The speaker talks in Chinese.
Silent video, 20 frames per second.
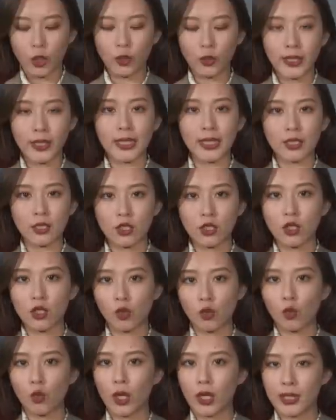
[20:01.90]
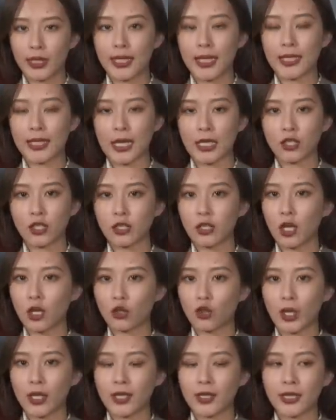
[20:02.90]
尤其是我现在身
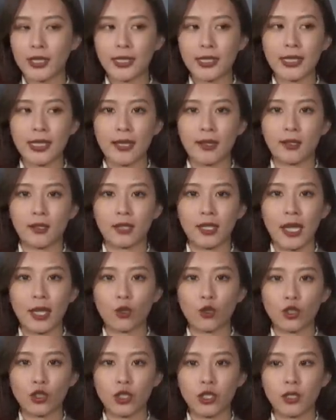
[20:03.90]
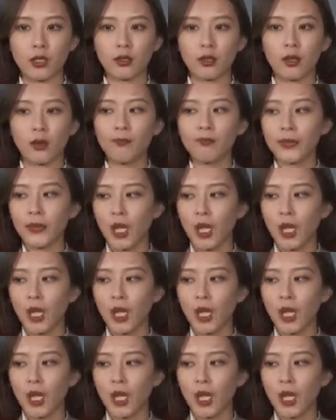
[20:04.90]
上穿的这件呢，它又是一个